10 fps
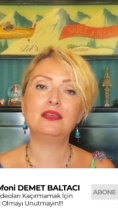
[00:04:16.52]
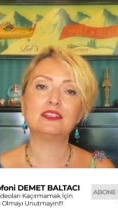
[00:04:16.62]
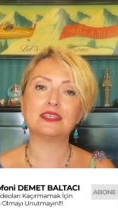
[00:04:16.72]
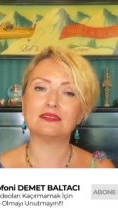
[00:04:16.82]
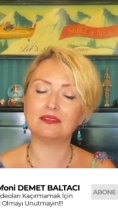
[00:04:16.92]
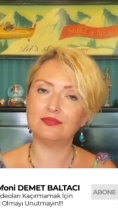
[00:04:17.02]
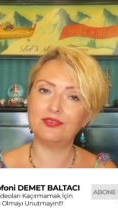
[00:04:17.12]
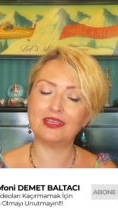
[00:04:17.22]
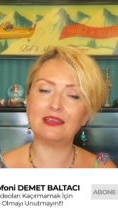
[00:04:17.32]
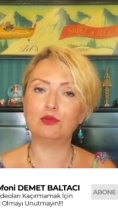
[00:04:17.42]
işte
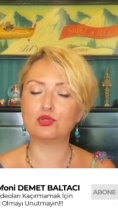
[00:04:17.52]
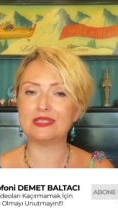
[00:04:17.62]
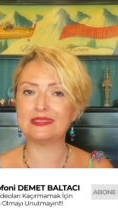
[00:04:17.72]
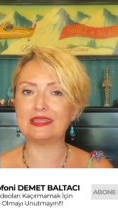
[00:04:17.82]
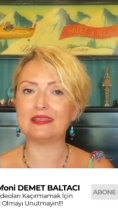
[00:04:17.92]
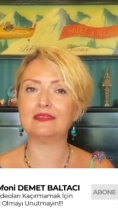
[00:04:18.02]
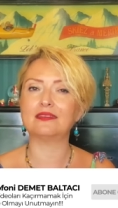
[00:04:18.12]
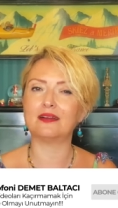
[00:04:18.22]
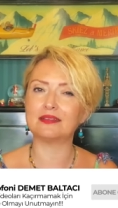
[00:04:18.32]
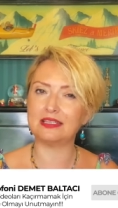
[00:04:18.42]
trafik, lojistik
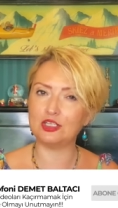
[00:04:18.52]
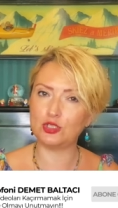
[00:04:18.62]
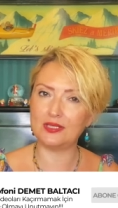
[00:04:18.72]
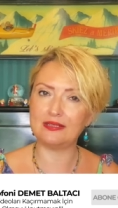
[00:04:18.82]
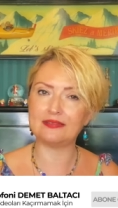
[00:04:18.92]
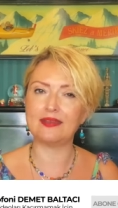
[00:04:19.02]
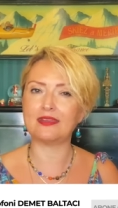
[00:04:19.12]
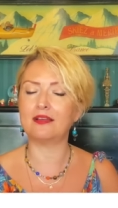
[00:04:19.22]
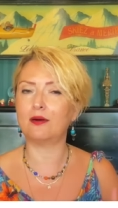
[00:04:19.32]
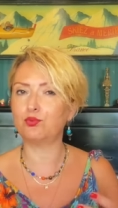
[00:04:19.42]
tarzı işleriniz,
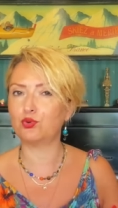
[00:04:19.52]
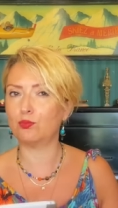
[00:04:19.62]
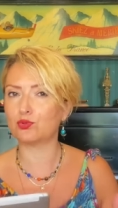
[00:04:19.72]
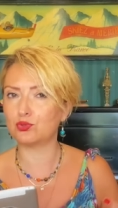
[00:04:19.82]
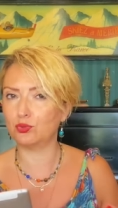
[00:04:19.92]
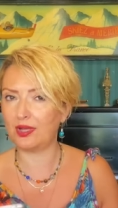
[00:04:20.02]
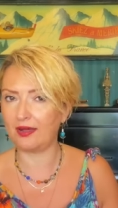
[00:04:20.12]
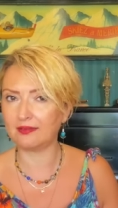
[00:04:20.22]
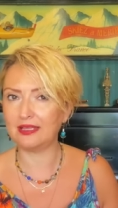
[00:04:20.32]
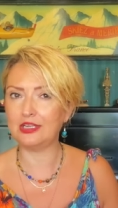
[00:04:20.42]
reklam, promosyon,
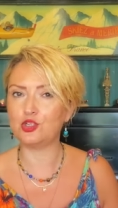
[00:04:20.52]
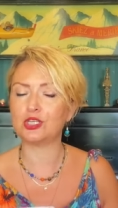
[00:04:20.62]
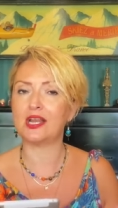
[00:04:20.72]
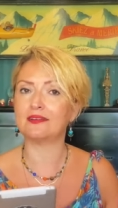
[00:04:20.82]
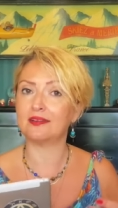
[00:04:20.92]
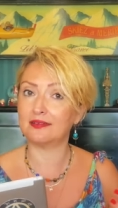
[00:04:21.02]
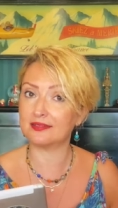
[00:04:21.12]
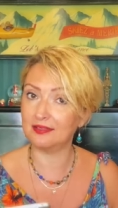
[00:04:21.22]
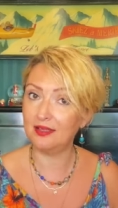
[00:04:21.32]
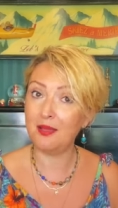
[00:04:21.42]
halkla ilişkiler
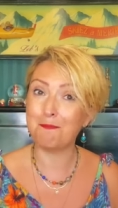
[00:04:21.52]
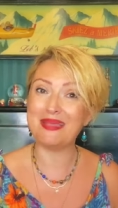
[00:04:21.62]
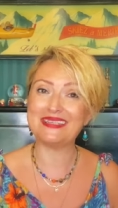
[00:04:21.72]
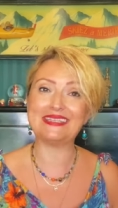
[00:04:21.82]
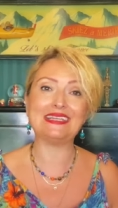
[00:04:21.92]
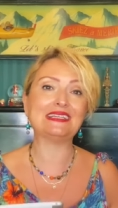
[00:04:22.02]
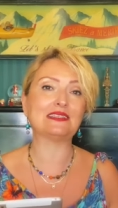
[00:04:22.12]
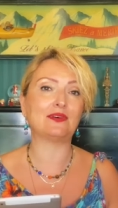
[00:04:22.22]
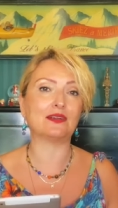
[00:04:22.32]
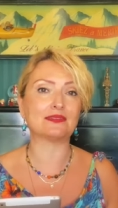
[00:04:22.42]
tarzı
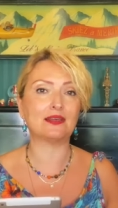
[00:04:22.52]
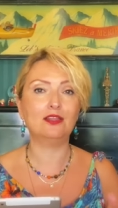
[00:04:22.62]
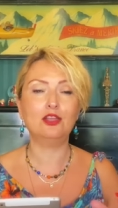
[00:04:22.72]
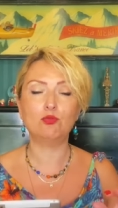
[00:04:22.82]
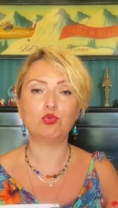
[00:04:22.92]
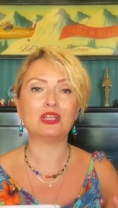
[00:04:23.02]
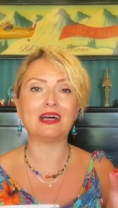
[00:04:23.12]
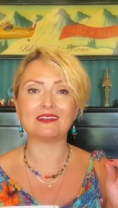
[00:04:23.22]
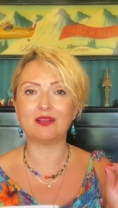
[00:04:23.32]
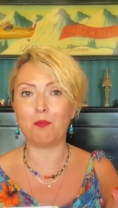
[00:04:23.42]
mesleğiniz varsa
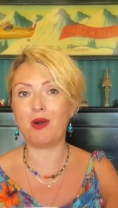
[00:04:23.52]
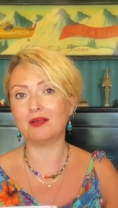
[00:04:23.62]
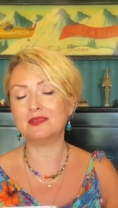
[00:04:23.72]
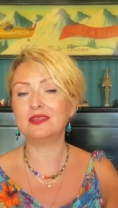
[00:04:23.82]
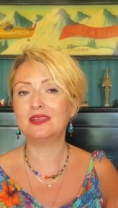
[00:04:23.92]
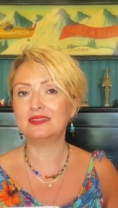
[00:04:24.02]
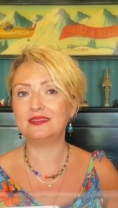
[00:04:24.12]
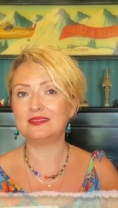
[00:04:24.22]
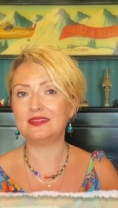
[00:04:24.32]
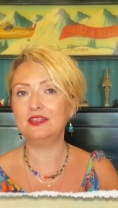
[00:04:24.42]
buralarda Mars
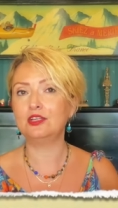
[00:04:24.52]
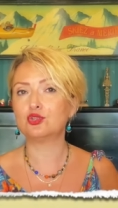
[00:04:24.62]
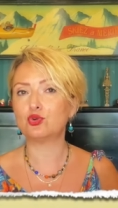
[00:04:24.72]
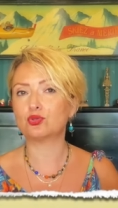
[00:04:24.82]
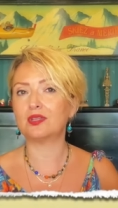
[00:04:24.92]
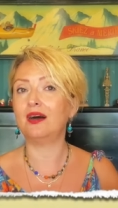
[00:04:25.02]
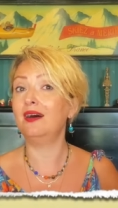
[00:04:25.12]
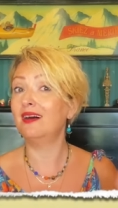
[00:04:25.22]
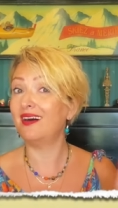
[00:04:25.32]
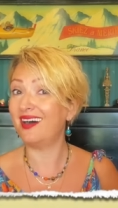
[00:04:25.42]
sizi çok
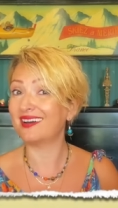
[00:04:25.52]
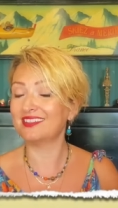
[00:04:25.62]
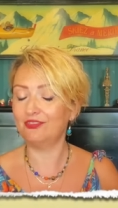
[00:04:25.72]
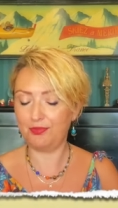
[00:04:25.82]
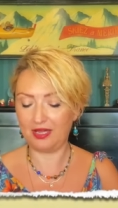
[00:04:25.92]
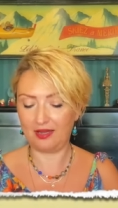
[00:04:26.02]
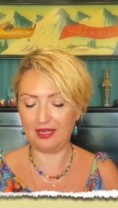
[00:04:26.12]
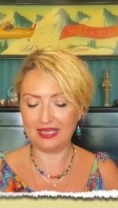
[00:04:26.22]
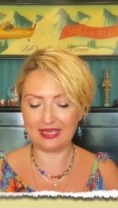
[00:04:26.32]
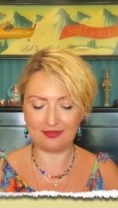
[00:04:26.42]
daha aktif bir
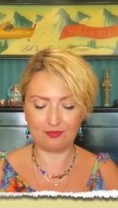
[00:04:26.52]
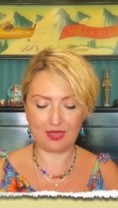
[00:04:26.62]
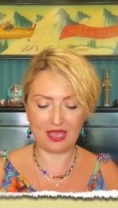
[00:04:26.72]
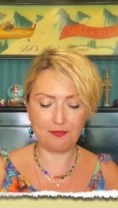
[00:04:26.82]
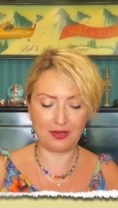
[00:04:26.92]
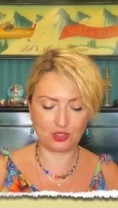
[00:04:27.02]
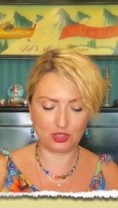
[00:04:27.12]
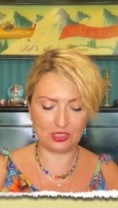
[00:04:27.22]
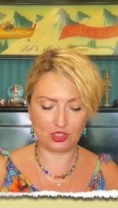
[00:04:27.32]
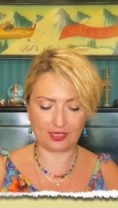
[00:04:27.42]
hale getirmeye
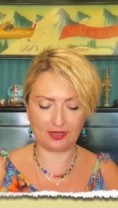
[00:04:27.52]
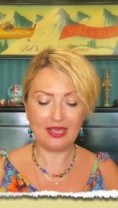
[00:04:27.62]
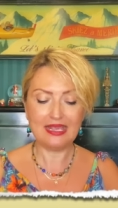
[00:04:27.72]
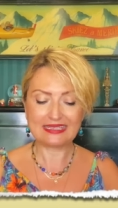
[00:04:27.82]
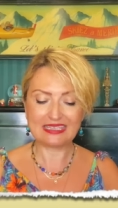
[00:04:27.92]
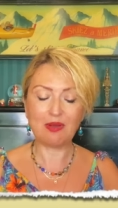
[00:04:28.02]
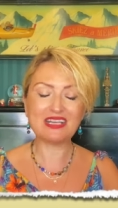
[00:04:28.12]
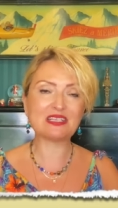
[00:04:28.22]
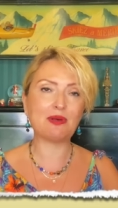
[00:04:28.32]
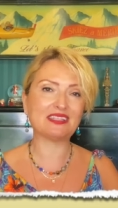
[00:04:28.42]
başlayacak.
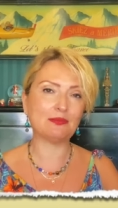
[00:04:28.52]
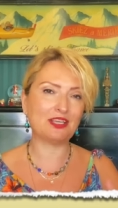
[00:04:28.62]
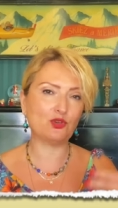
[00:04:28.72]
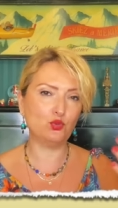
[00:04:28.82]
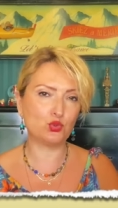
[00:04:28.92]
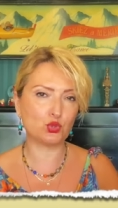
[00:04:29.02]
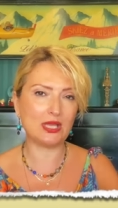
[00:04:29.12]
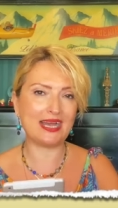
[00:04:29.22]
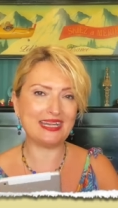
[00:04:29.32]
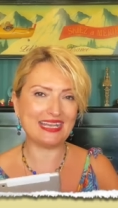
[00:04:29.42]
Zaman zaman tabii ki
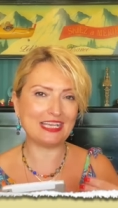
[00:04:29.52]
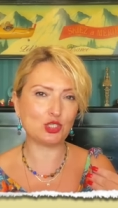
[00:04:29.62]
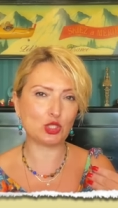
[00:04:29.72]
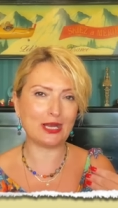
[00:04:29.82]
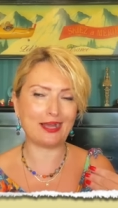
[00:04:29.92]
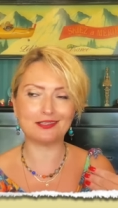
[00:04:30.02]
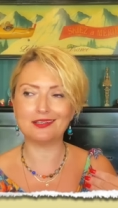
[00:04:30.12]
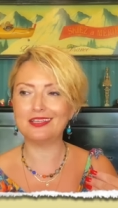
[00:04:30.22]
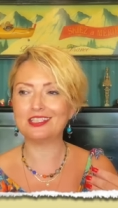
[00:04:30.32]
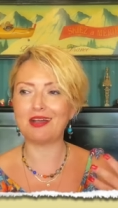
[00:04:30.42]
üstlerle ilişkiler,
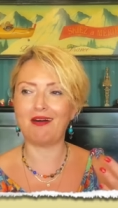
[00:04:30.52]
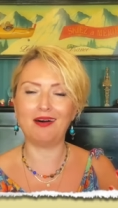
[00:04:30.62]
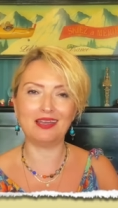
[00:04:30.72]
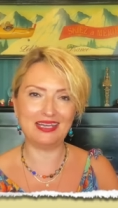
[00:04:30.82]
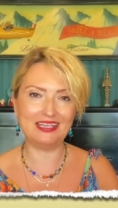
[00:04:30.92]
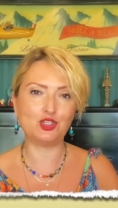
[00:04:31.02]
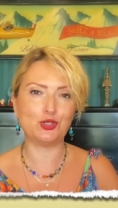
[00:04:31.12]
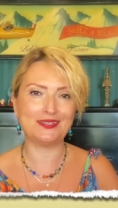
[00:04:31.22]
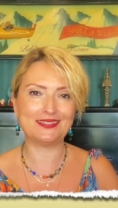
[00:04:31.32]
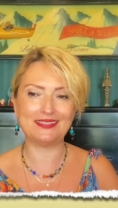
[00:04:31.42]
işte aile
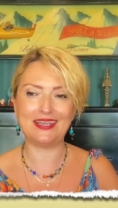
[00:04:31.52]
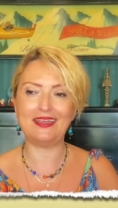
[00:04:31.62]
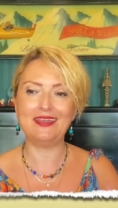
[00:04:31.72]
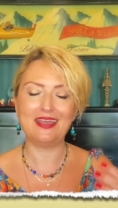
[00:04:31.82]
içerisinde